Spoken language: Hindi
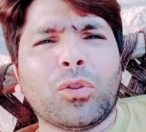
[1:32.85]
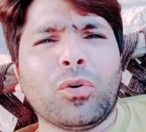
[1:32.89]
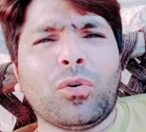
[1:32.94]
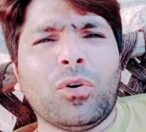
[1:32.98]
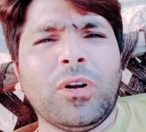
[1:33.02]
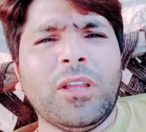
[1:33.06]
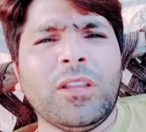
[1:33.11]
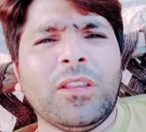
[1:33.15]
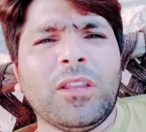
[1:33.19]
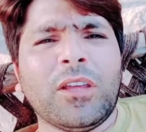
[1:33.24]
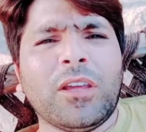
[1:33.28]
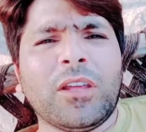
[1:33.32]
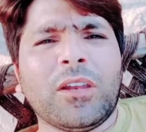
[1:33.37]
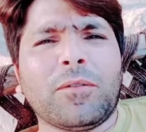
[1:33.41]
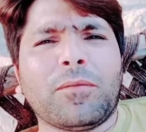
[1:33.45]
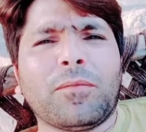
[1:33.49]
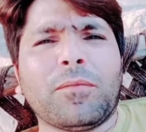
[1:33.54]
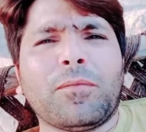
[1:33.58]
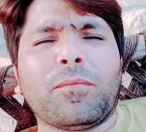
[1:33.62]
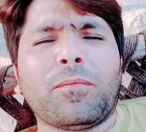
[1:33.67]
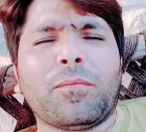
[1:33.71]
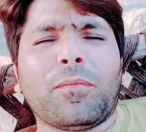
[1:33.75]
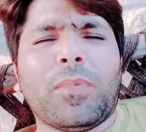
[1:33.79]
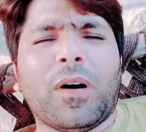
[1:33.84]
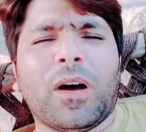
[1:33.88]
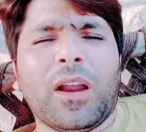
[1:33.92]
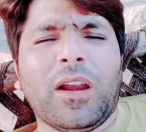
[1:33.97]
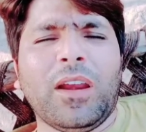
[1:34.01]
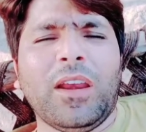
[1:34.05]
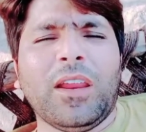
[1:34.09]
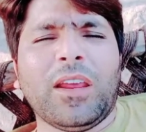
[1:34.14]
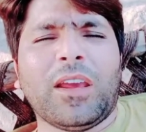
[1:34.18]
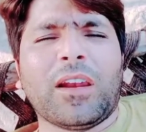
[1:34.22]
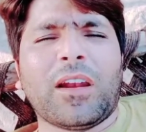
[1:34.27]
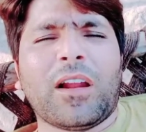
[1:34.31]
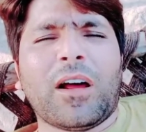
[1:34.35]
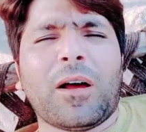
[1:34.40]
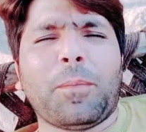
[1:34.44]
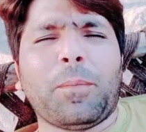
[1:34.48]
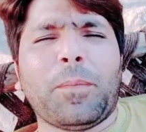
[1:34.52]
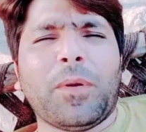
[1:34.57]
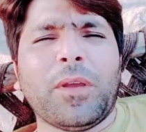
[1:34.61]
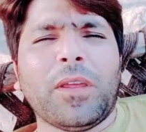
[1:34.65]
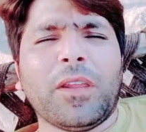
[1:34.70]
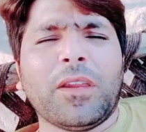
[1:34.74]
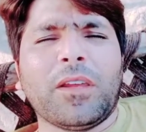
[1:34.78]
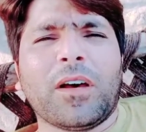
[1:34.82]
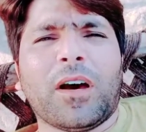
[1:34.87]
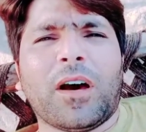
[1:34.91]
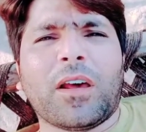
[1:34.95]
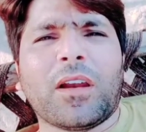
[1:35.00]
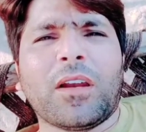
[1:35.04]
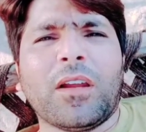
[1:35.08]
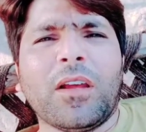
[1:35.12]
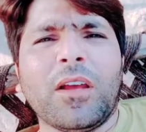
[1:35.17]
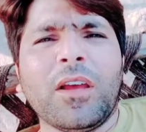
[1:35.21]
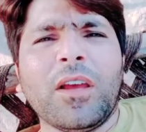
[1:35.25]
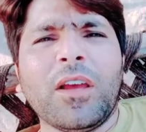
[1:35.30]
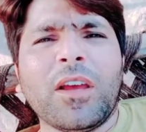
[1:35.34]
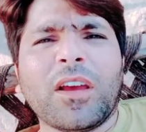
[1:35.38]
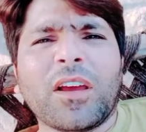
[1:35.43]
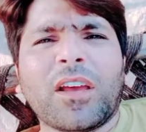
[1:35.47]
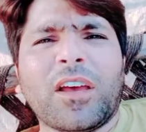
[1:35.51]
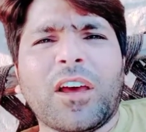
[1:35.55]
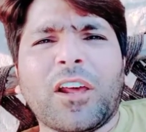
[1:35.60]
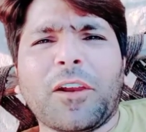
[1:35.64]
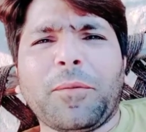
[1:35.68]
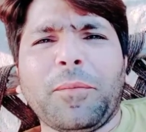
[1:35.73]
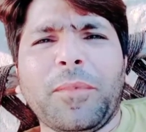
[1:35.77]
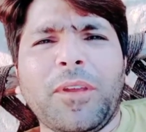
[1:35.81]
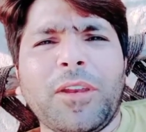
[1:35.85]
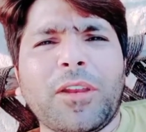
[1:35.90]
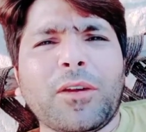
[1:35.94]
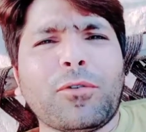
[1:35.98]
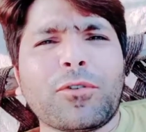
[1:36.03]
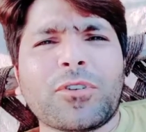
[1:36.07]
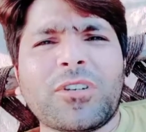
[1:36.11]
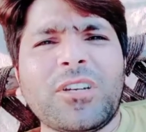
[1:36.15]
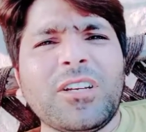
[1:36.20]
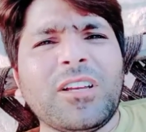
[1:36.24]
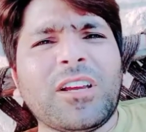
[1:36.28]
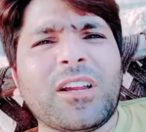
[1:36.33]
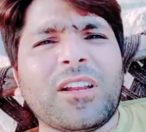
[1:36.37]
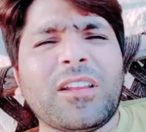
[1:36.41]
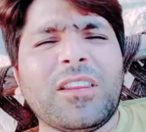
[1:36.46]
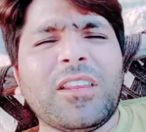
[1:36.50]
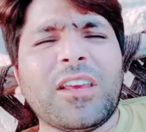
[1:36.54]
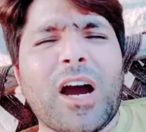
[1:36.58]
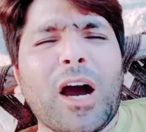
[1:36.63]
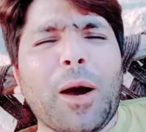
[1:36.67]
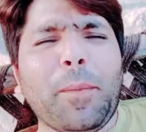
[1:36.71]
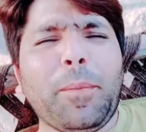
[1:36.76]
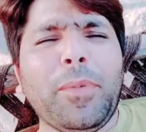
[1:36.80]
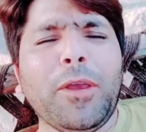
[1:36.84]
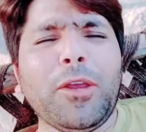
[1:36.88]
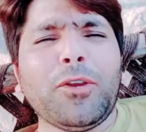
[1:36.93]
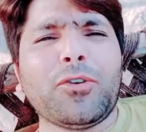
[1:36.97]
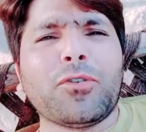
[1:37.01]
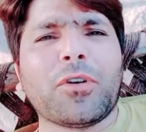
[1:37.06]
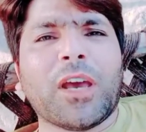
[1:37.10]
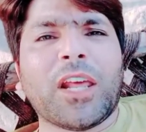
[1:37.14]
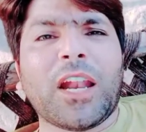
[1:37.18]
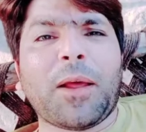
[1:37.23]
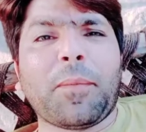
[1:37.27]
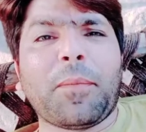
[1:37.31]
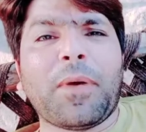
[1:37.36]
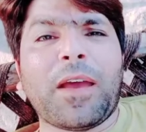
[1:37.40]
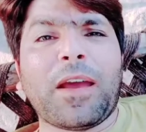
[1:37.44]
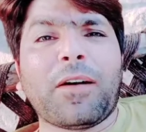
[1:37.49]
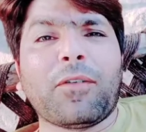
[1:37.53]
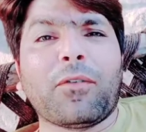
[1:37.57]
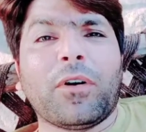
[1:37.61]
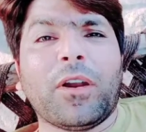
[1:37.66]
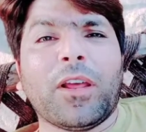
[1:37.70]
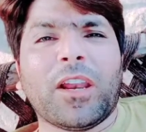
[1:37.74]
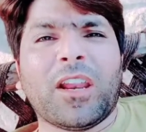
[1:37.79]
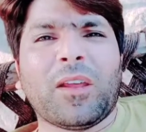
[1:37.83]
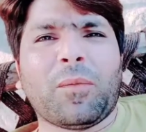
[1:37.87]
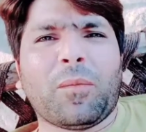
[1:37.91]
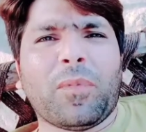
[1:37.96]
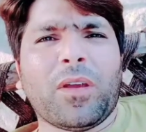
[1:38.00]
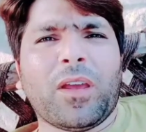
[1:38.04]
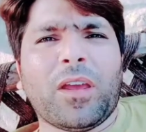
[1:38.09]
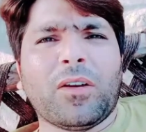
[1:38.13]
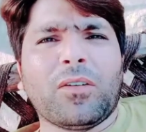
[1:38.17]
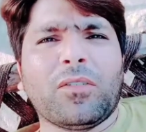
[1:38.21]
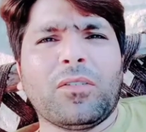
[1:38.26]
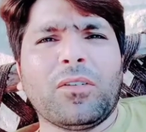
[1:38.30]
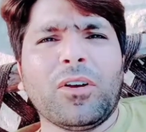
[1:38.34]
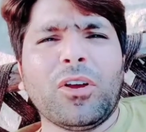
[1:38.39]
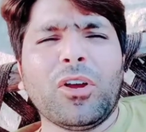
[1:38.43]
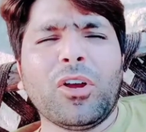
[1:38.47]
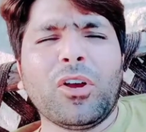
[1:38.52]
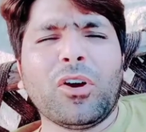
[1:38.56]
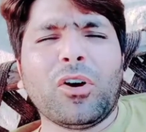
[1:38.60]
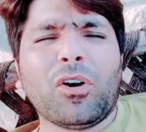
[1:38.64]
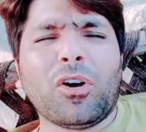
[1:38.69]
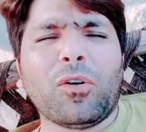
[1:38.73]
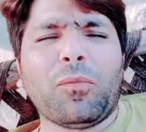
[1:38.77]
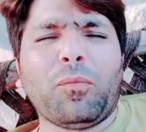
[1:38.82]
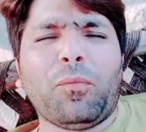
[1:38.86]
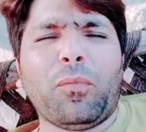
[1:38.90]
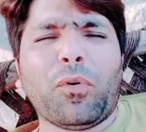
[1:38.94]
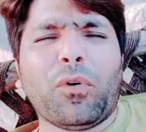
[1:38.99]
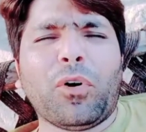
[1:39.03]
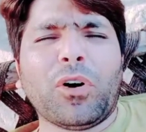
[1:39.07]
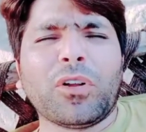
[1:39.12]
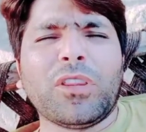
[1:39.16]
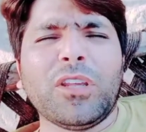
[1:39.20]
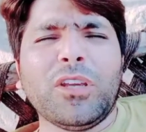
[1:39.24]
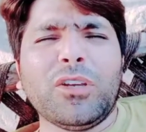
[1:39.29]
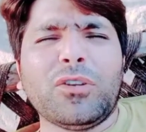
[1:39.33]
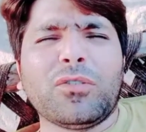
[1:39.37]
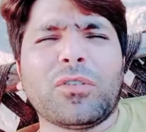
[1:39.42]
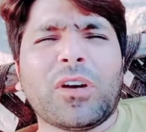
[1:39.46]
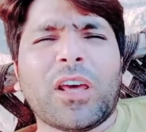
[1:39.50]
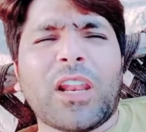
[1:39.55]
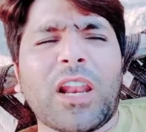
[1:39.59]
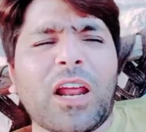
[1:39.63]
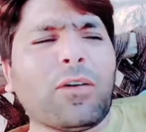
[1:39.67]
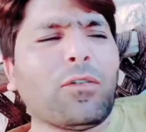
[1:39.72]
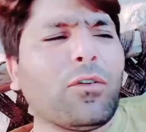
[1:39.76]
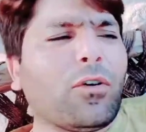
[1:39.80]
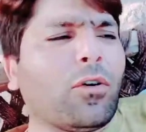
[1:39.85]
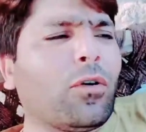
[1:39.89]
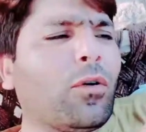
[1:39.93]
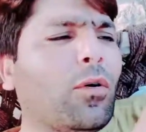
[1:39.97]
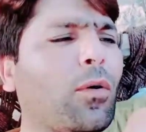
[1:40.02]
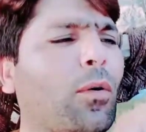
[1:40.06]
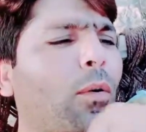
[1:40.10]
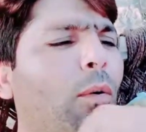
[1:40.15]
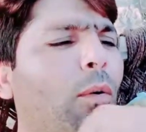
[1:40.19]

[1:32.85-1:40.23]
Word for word: थोड़ी देर बाहर निकला फिर घर गर्मी ने कुछ नहीं कर दिया अभी जो है ना मैं वो डेरे पे आया हूँ और बहुत ही जो है ना वो